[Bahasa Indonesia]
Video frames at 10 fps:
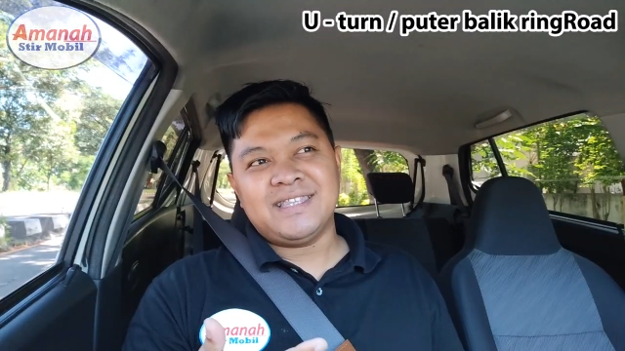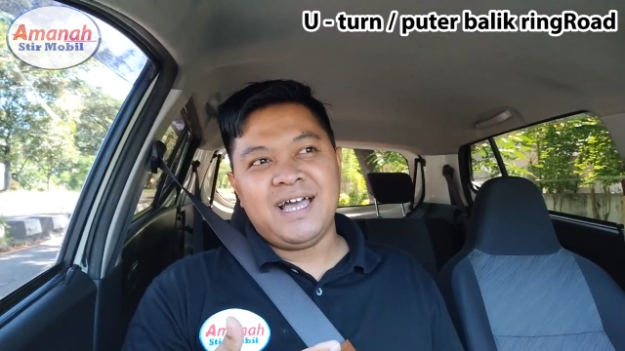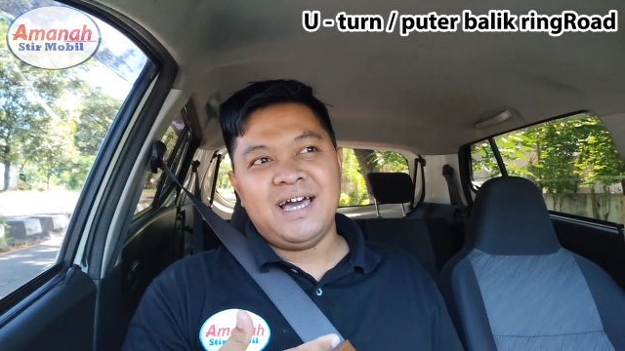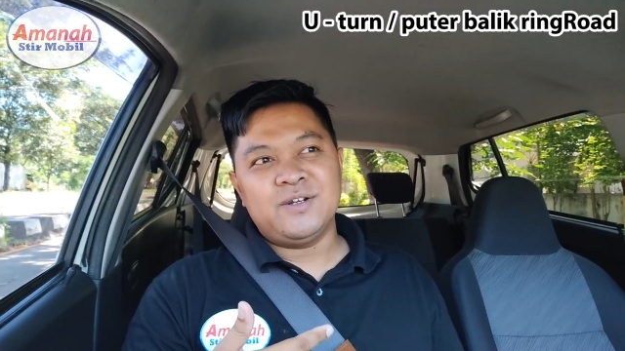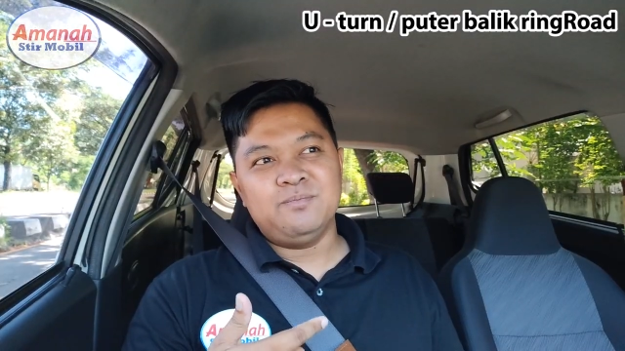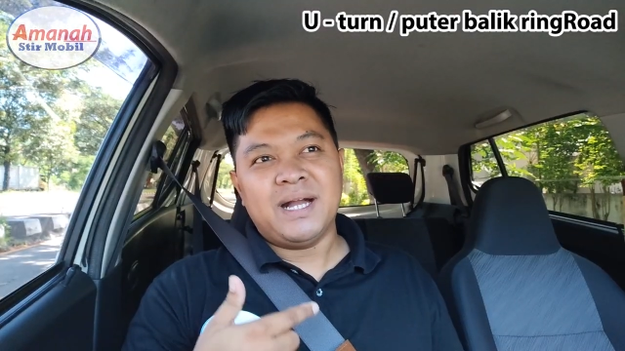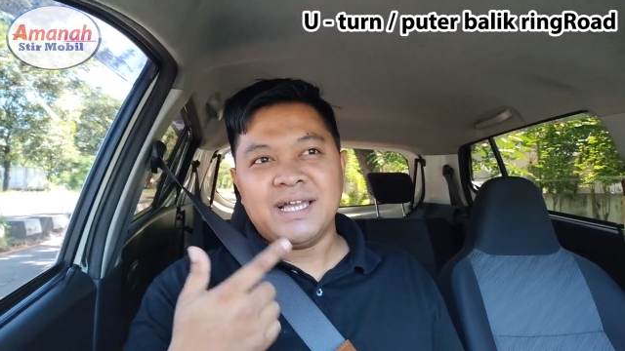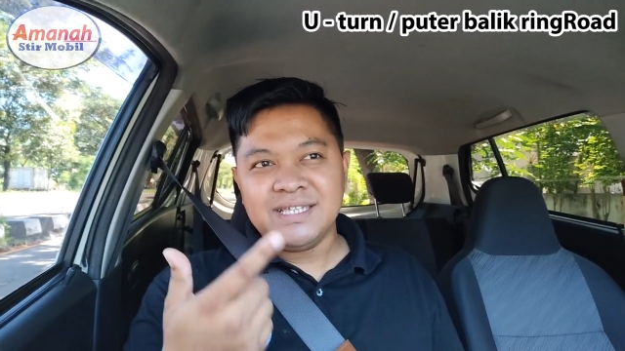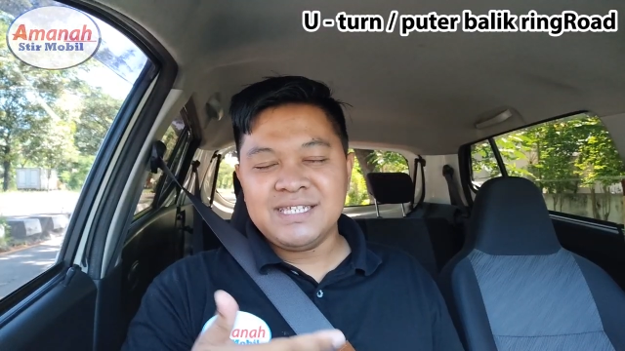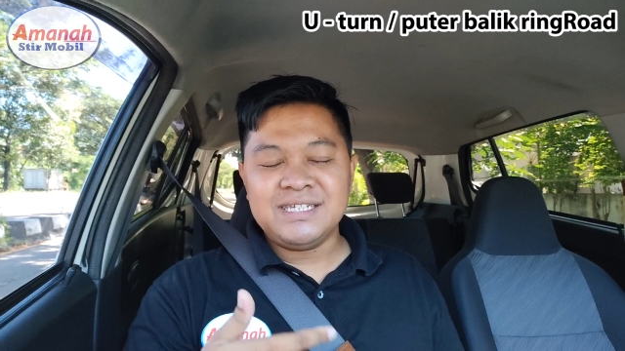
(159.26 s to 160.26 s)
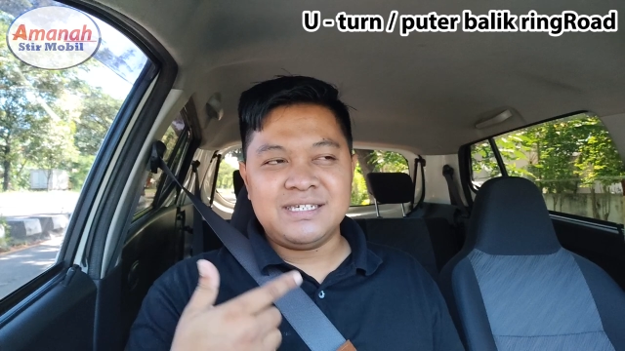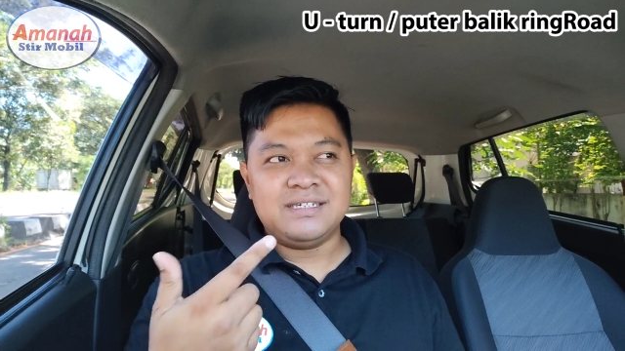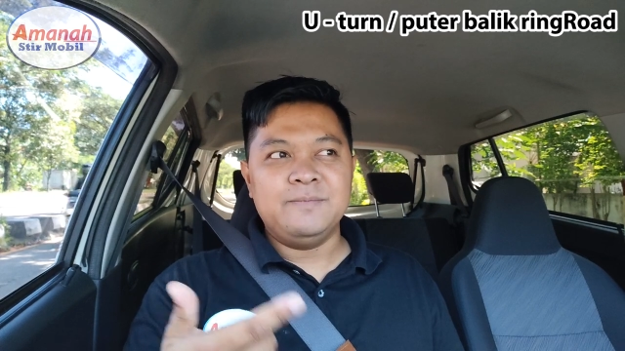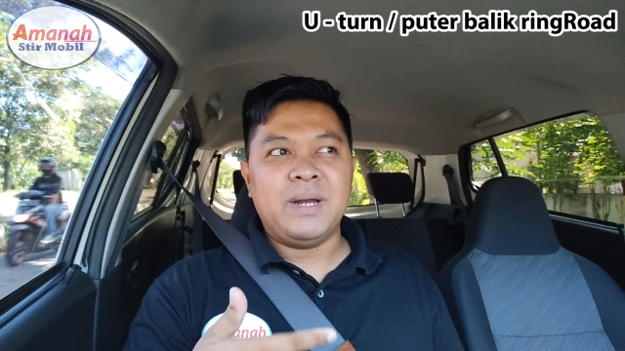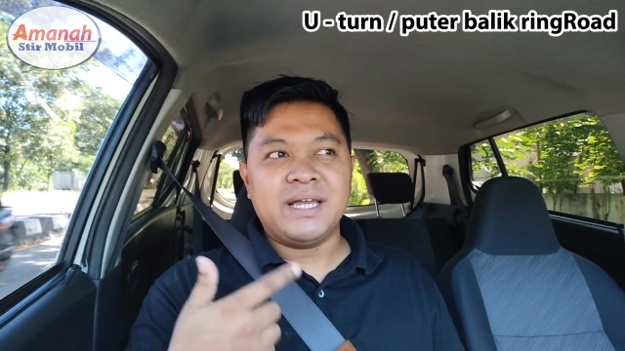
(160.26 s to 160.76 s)
Kita harus, makanya sih,
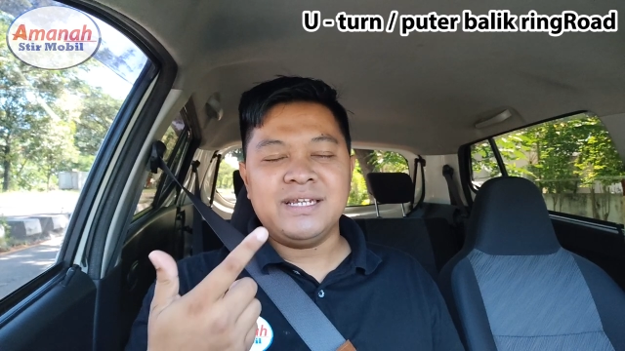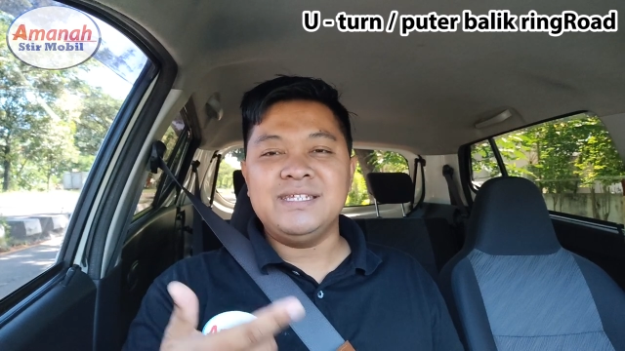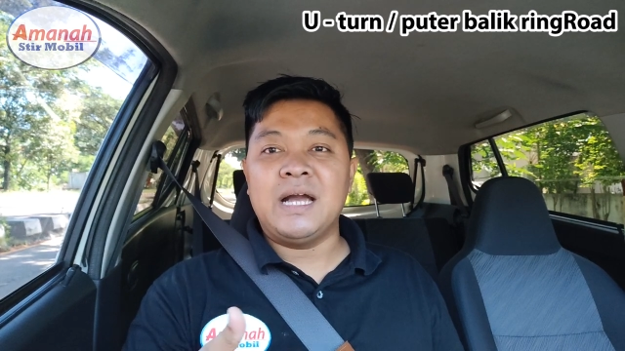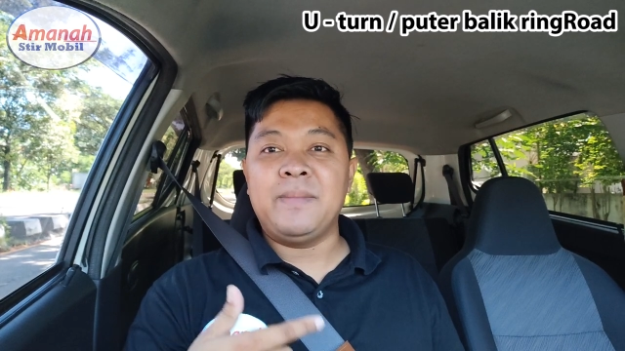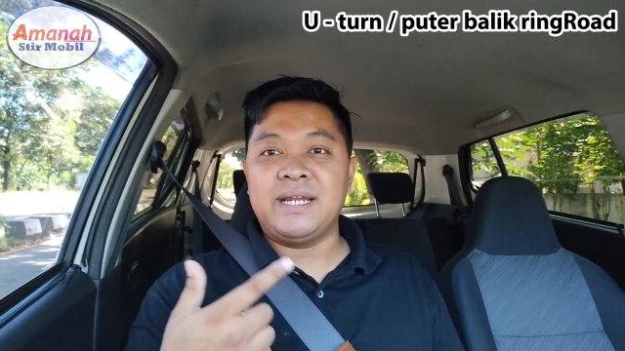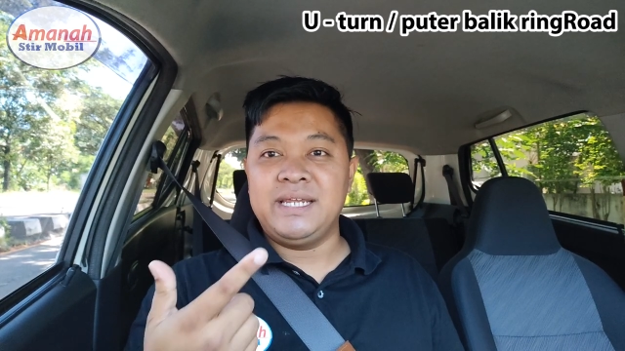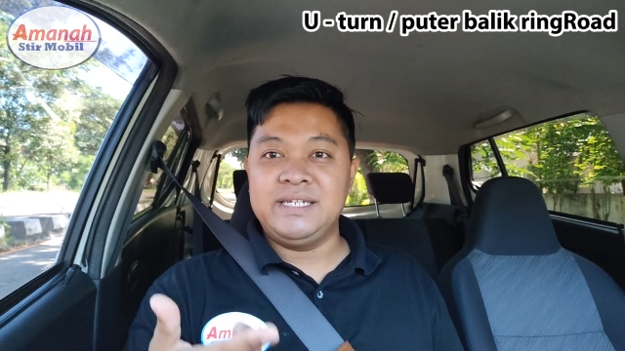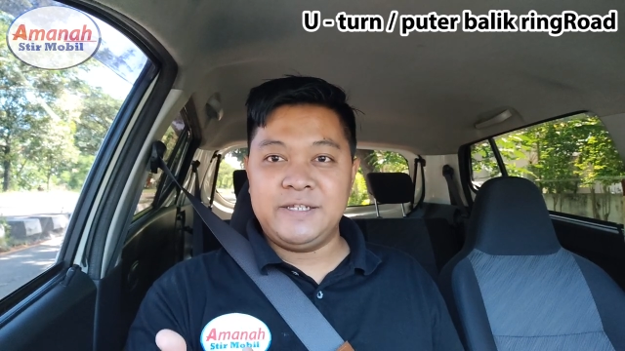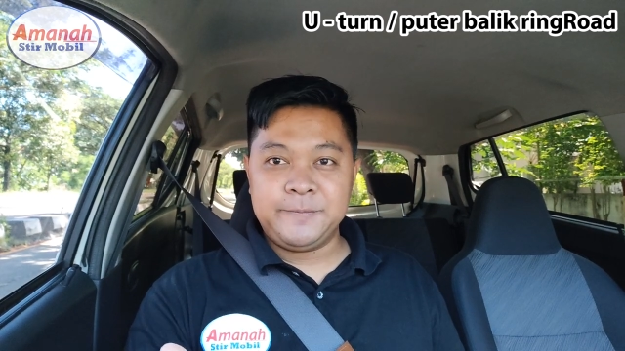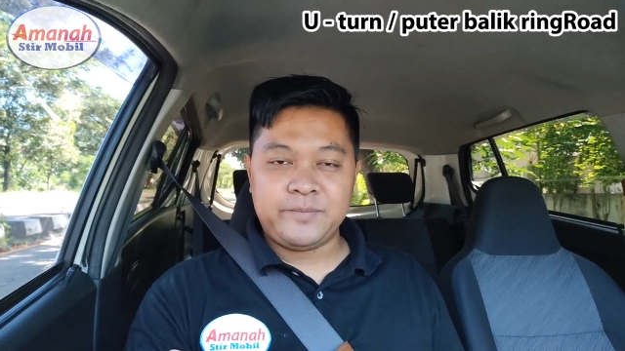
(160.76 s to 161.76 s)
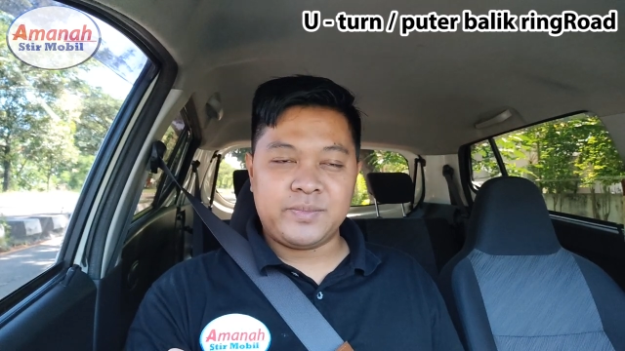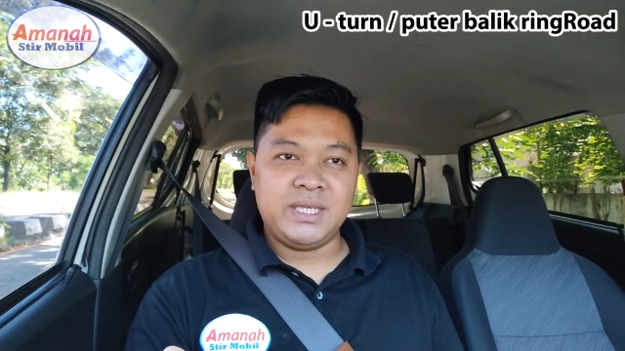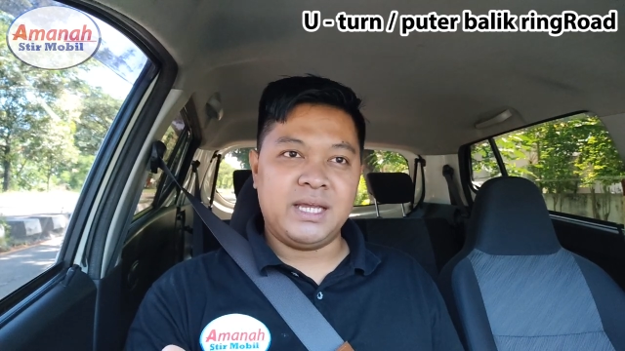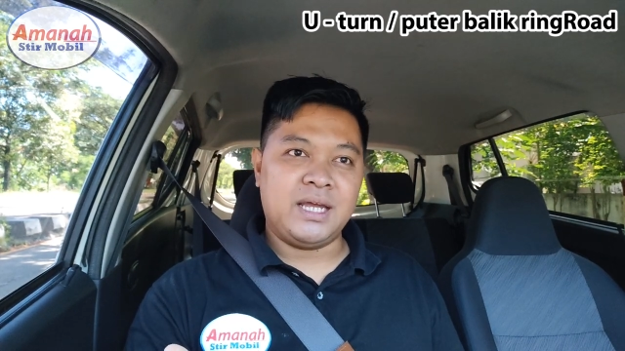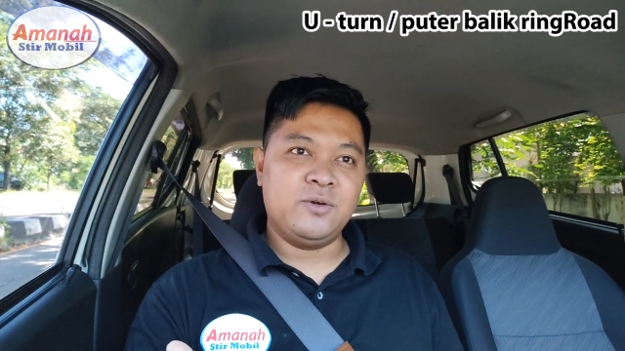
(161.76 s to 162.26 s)
makanya di amanah ini
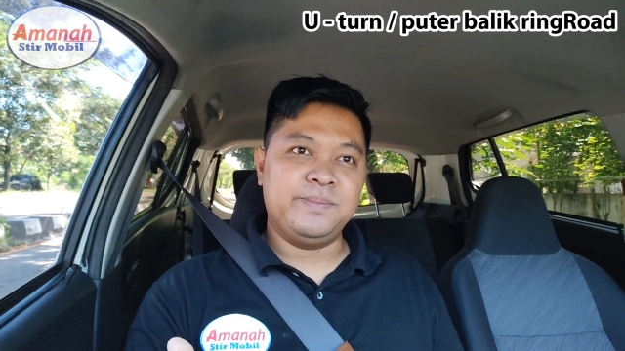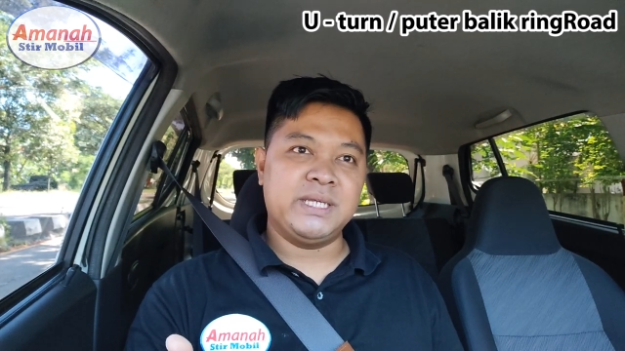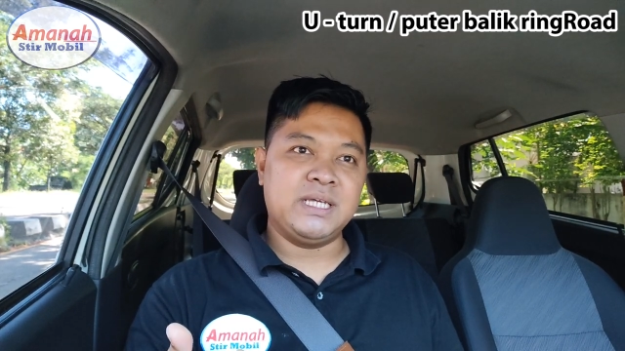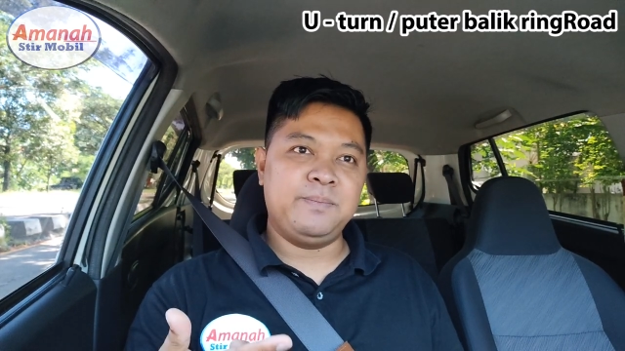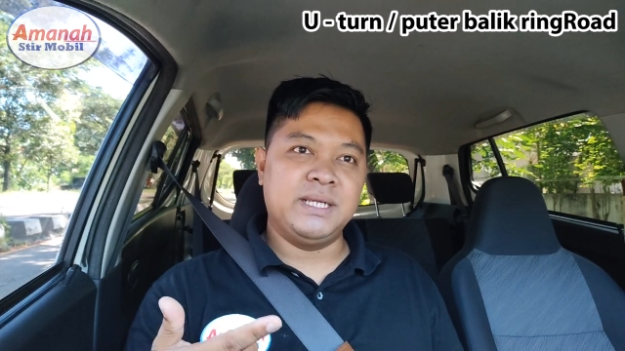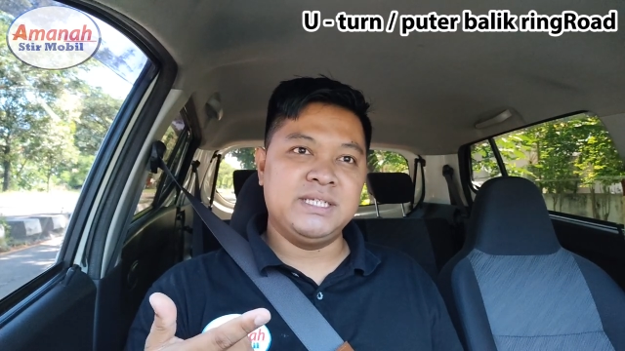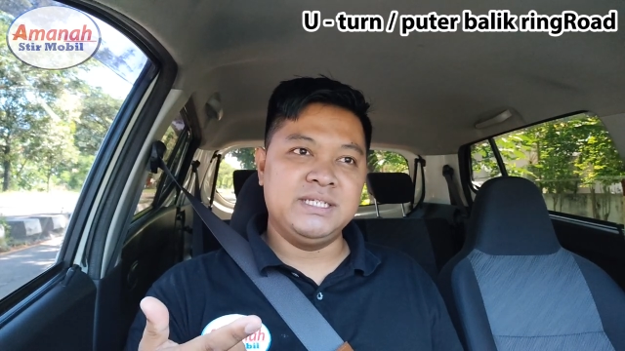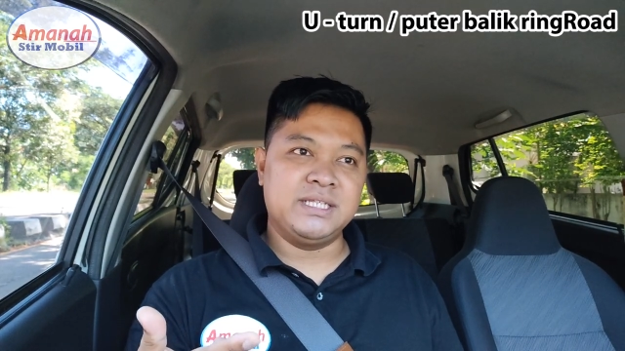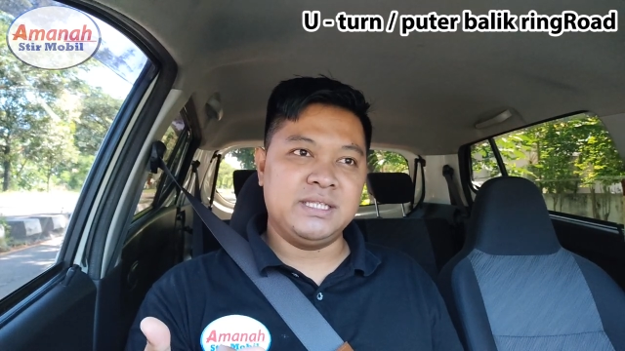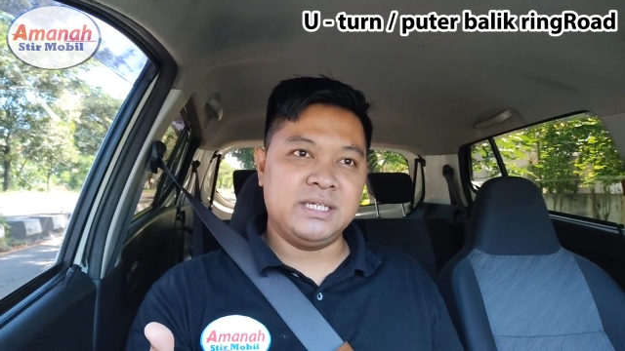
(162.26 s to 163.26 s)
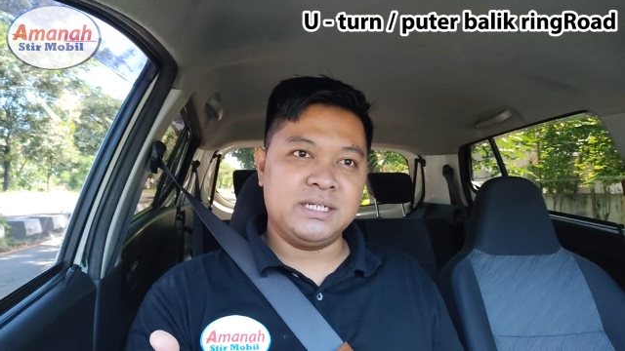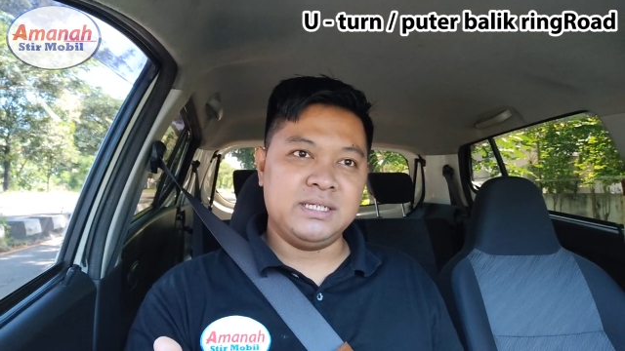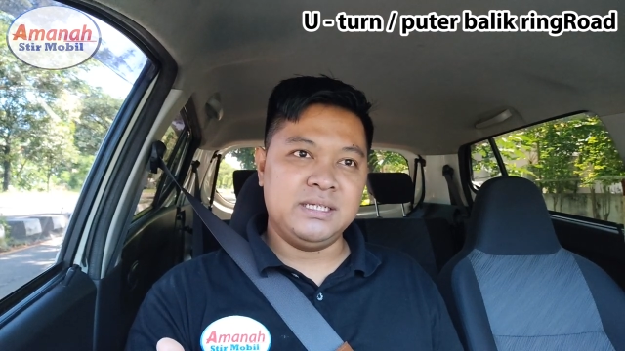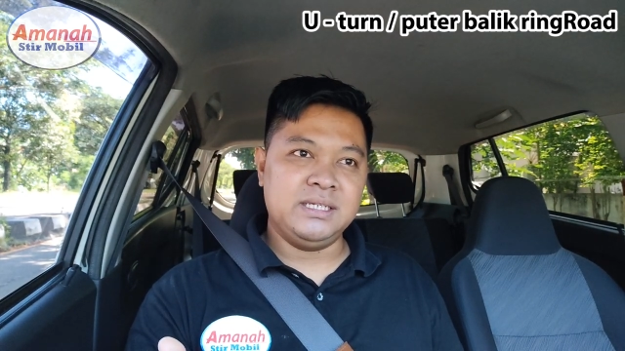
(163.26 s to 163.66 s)
Ya kalau kita belajar nyetir,